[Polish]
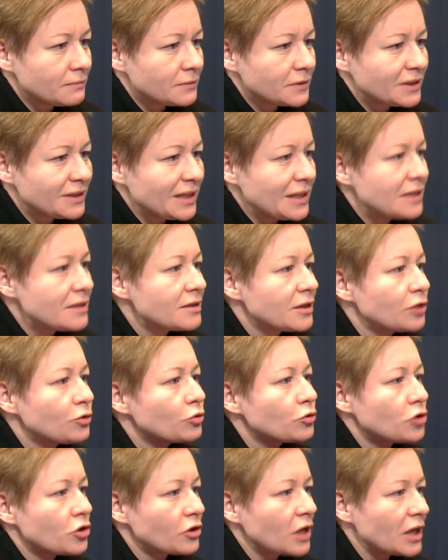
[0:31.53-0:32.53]

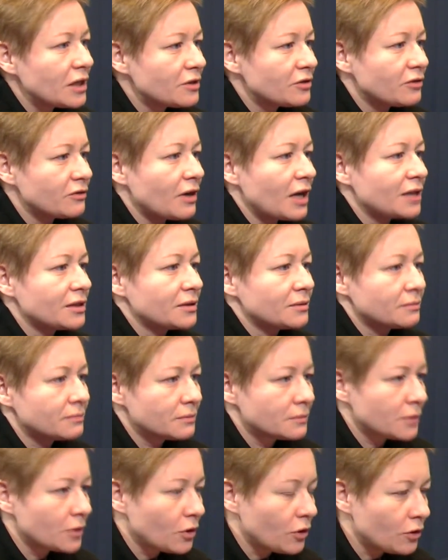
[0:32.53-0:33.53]

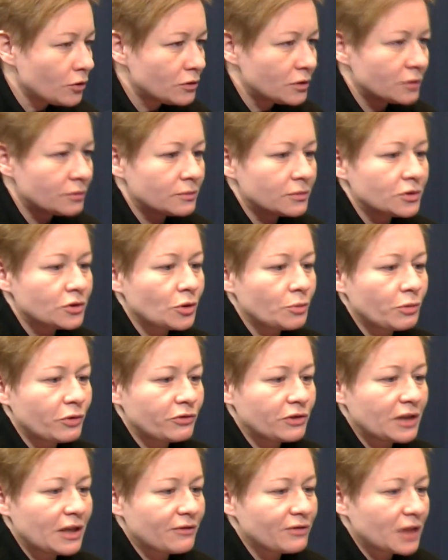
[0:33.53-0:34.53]
zinstytucjonalizowanym, o tym, co
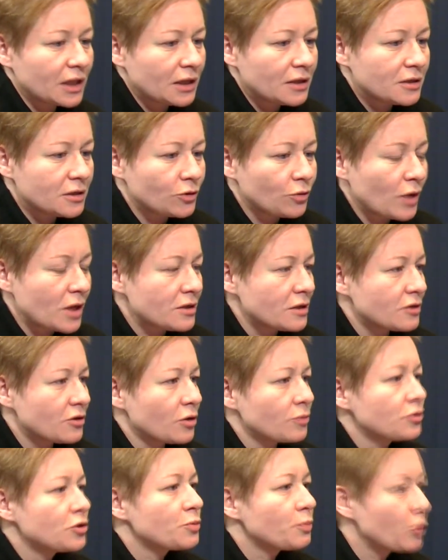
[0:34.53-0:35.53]
powinna w takiej sytuacji
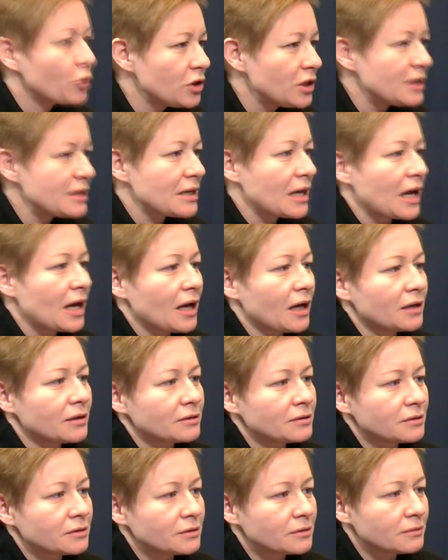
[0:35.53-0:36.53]
zrobić policja,
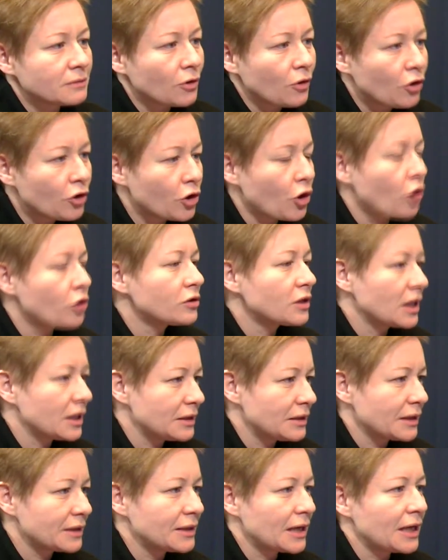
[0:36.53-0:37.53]
e, ochrona
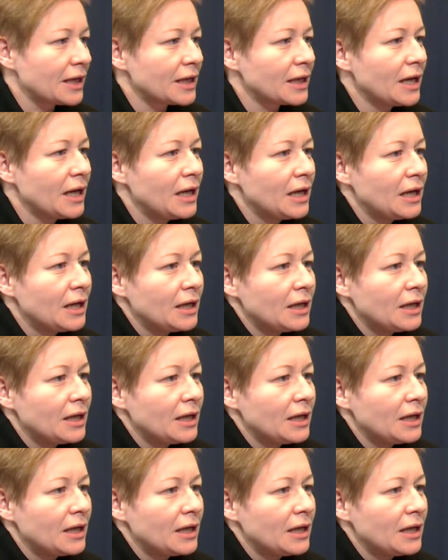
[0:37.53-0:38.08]
itd. Tak